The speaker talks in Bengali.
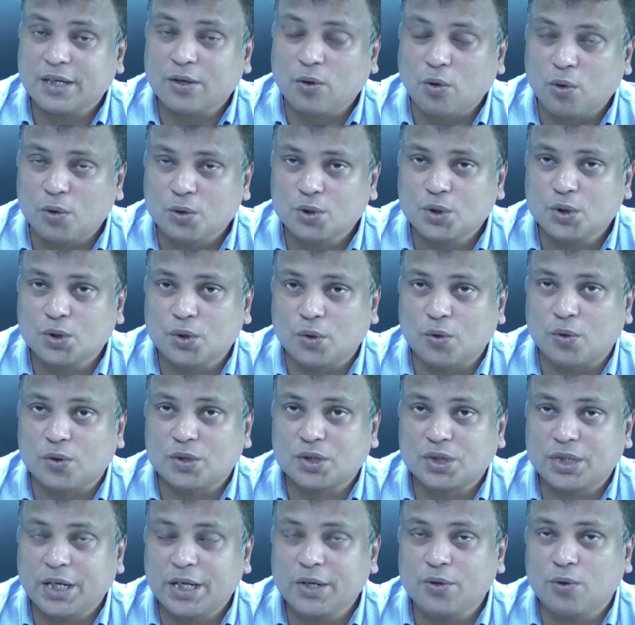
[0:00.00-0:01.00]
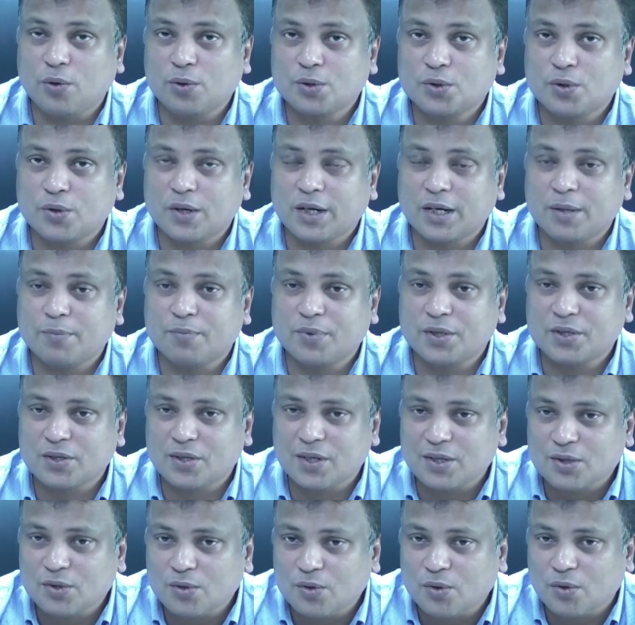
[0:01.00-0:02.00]
যে একটা অংশ ছিল সেই অংশটাকে
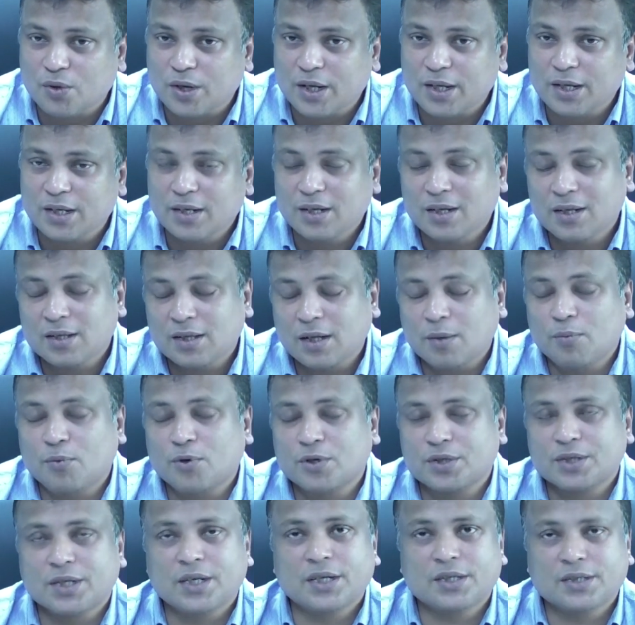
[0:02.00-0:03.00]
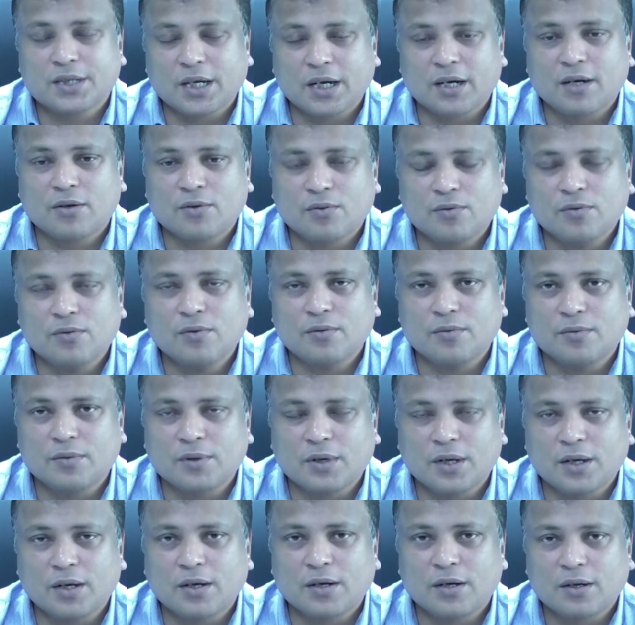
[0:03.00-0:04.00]
বিশ্লেষণ করে তার মর্যাদার জায়গাটুকু
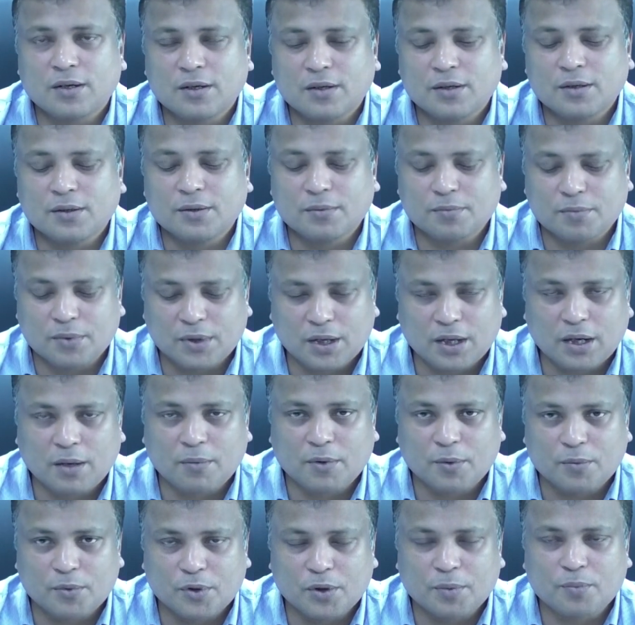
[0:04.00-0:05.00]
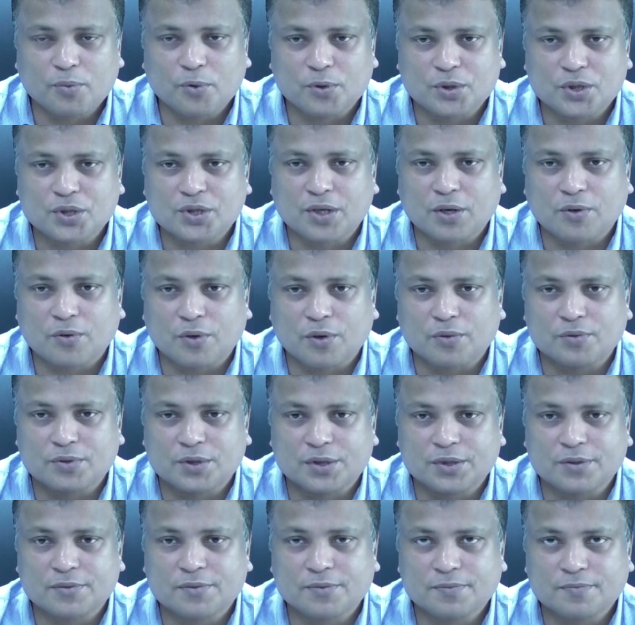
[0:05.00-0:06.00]
আমার মনে হয় প্রতিষ্ঠা করা
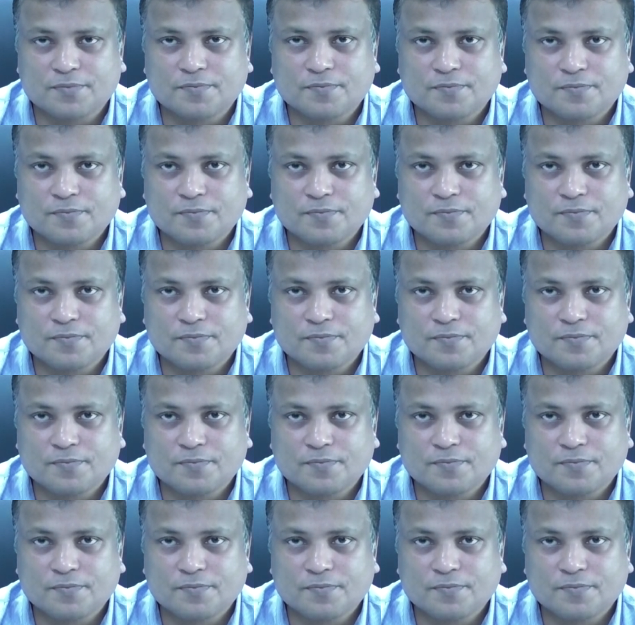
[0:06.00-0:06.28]
উচিত